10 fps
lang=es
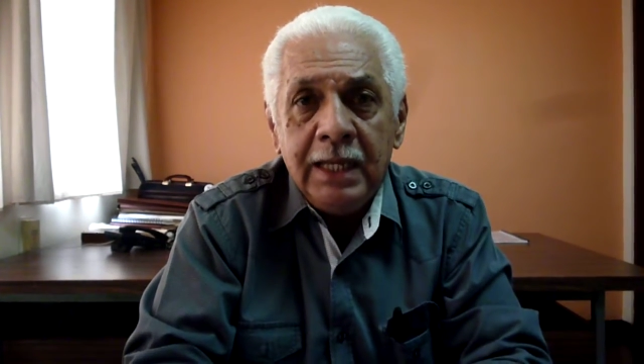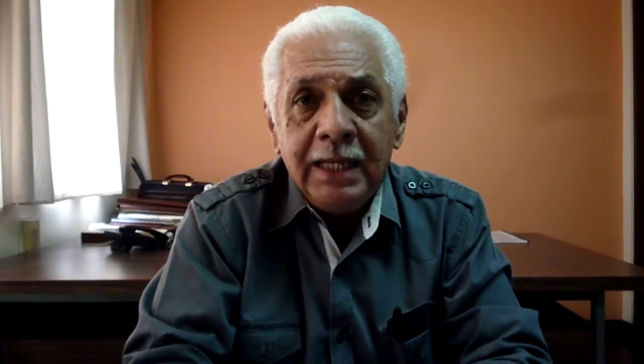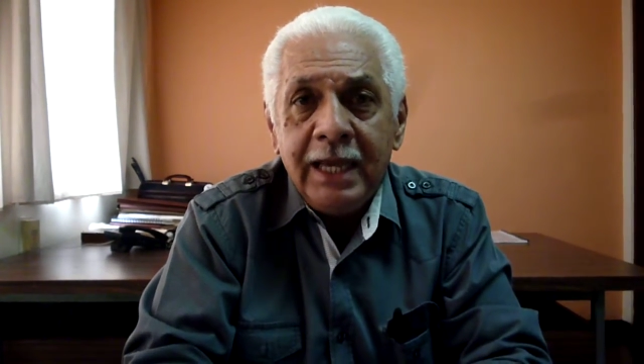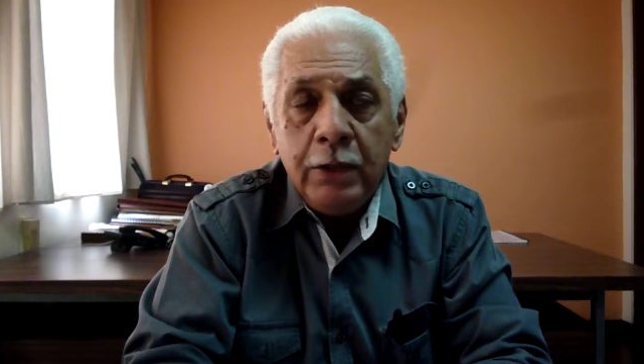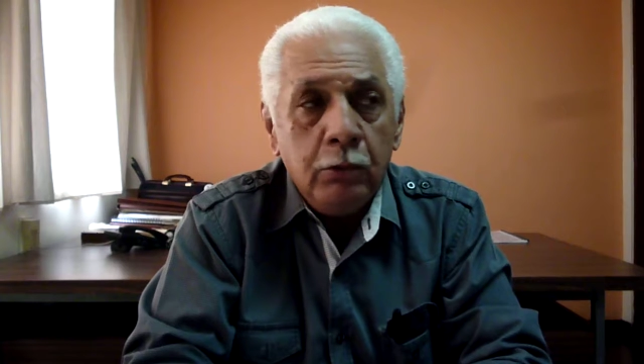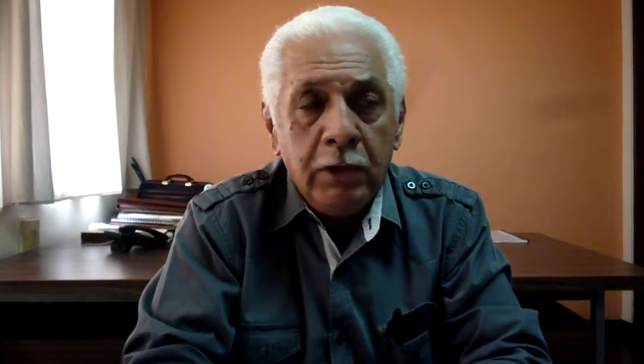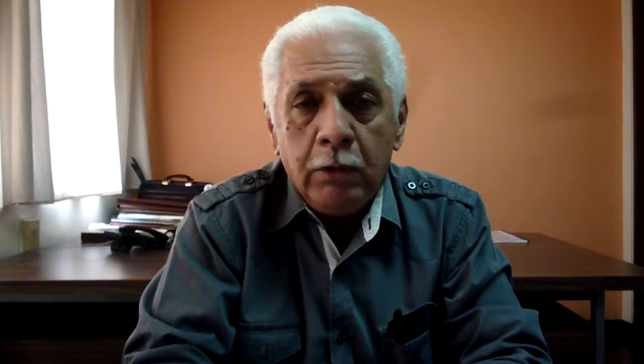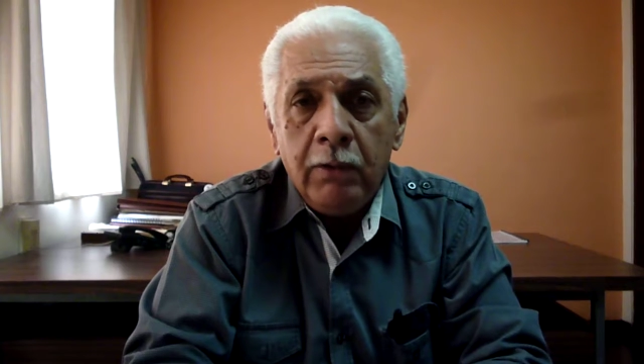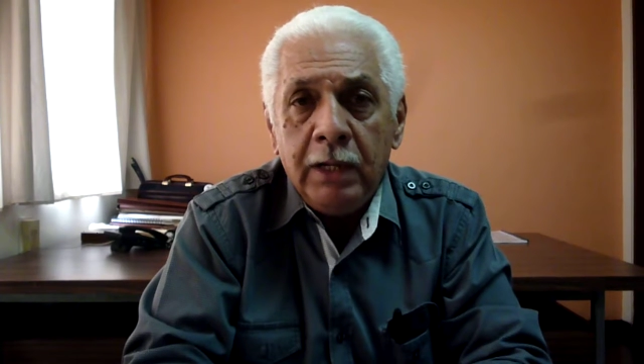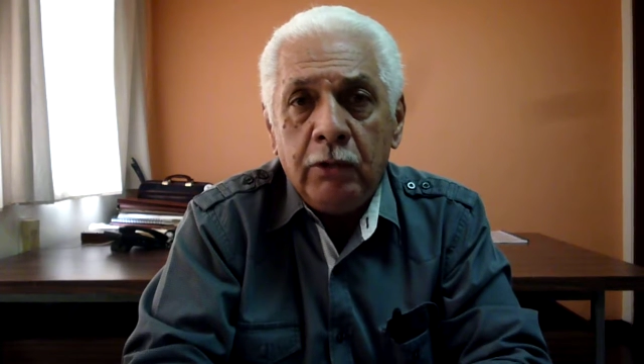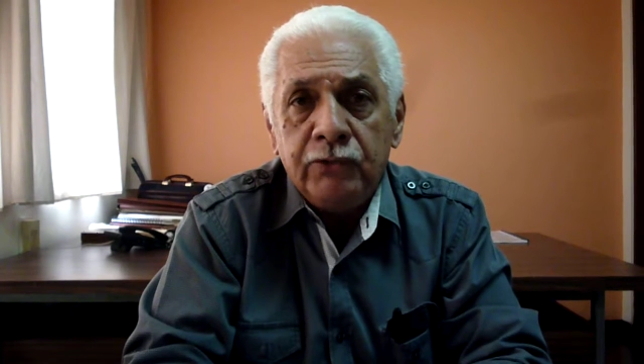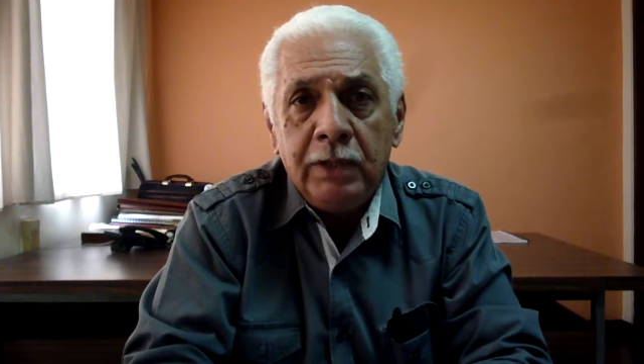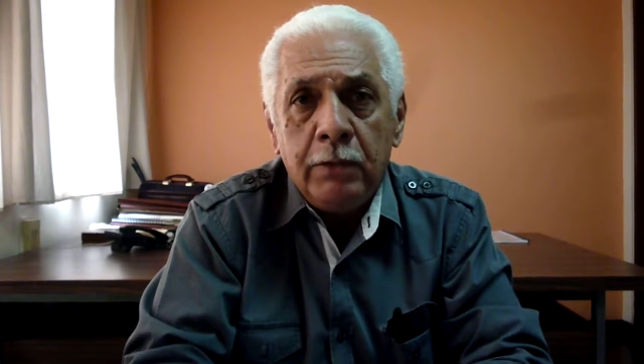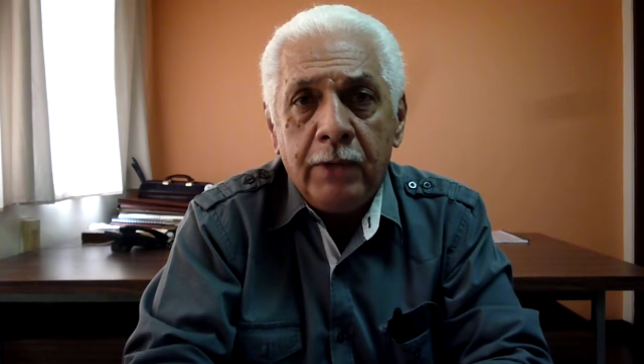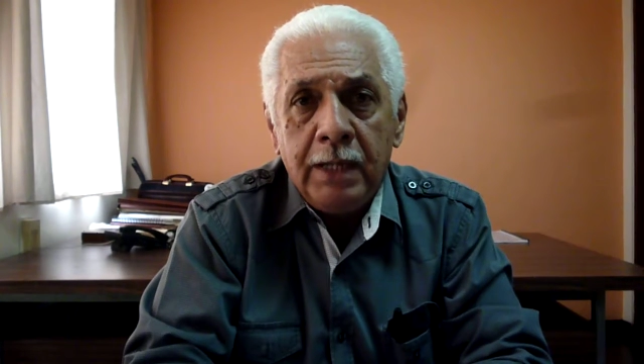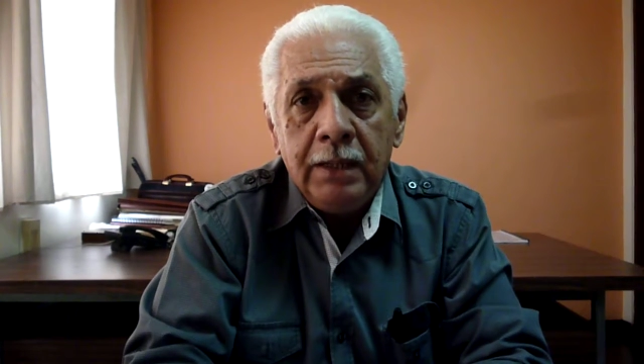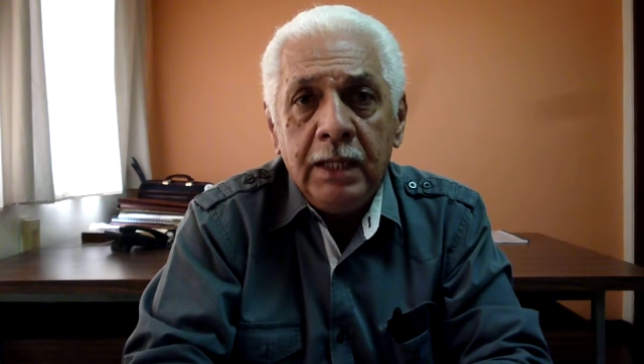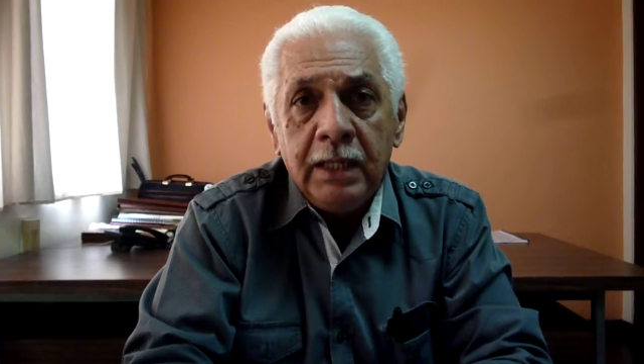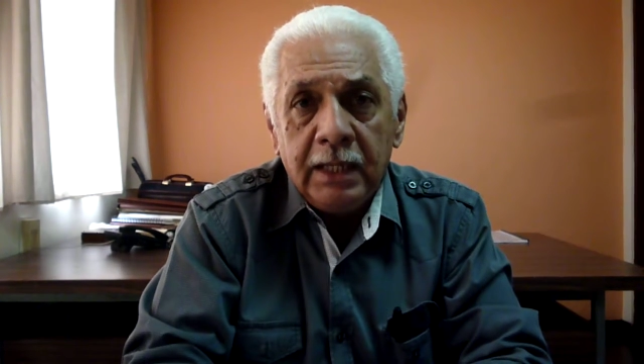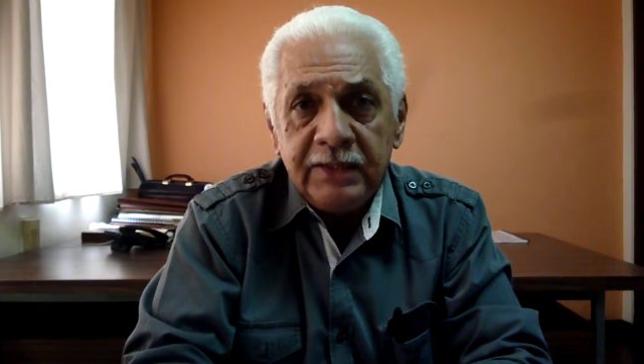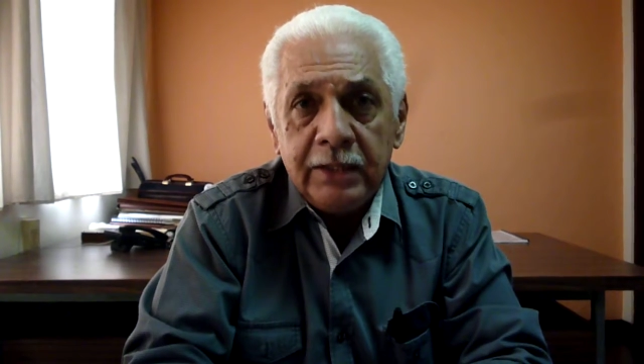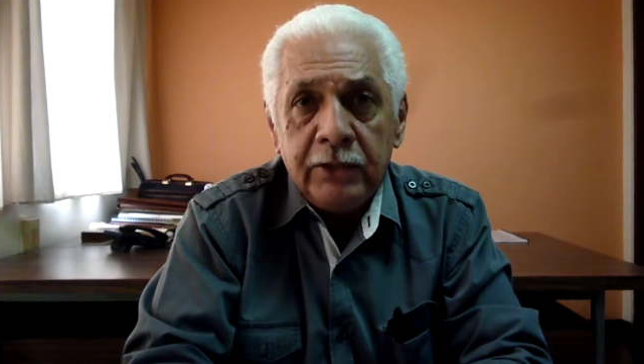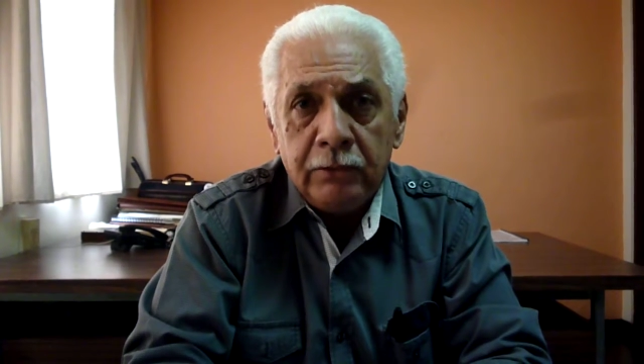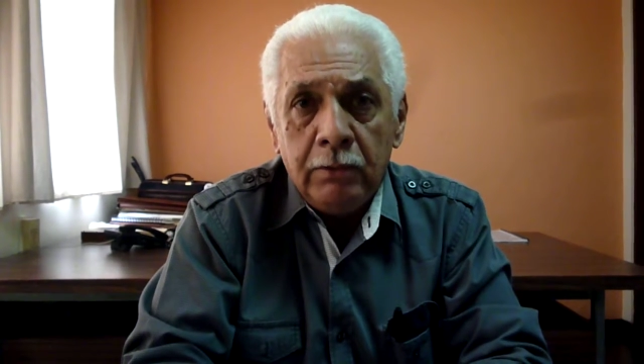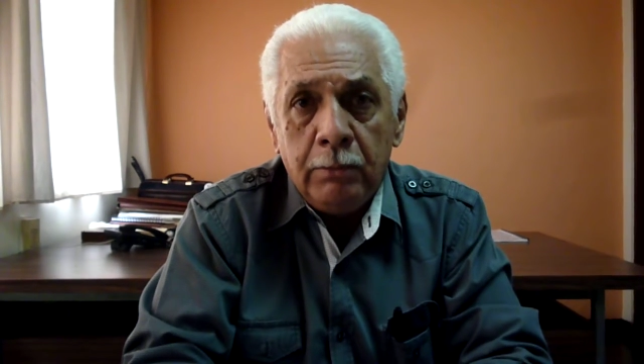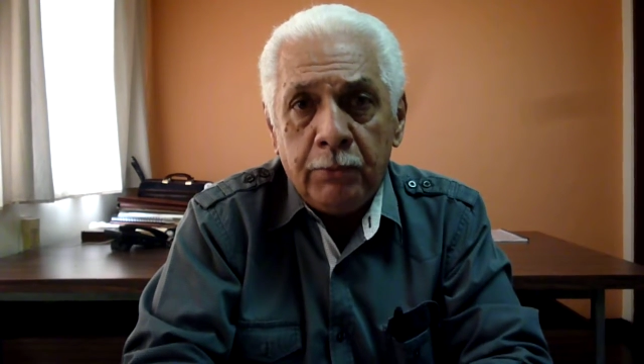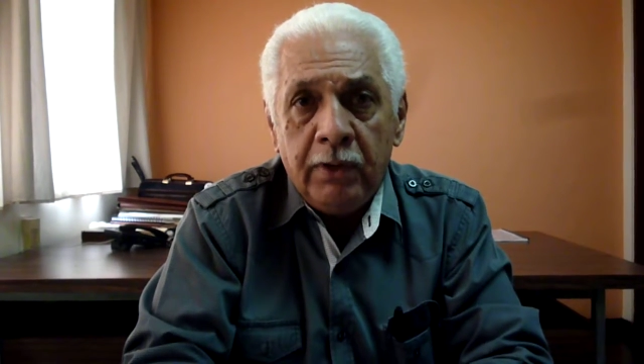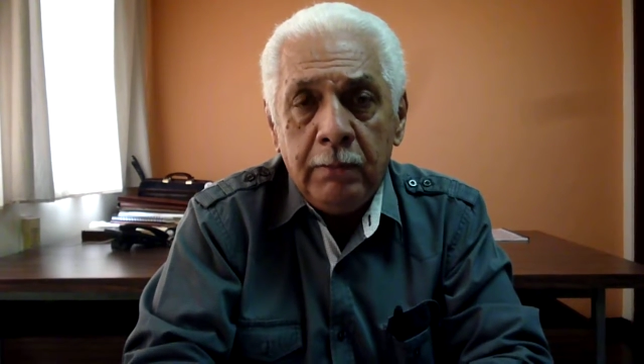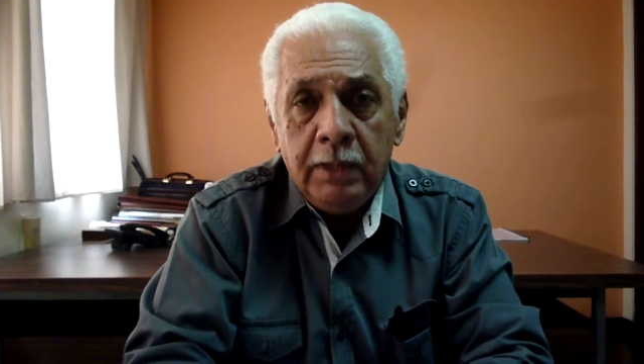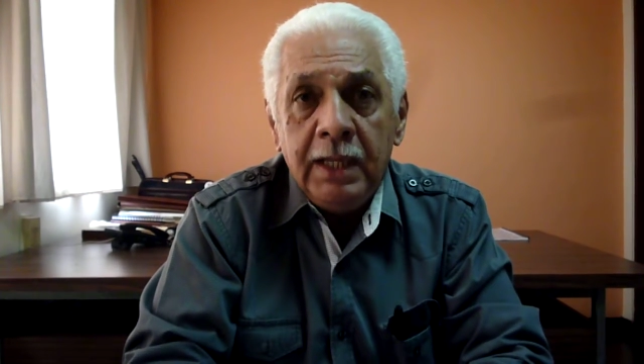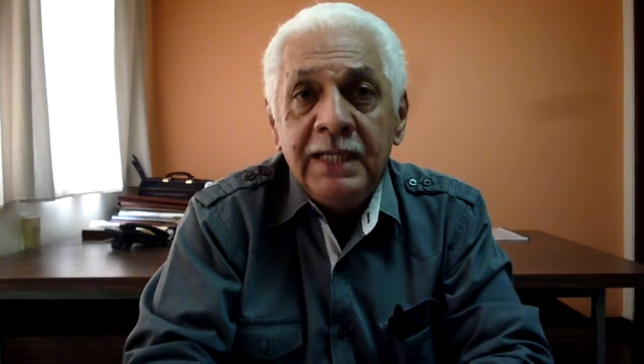que no es con el acoso laboral que se resuelven los problemas,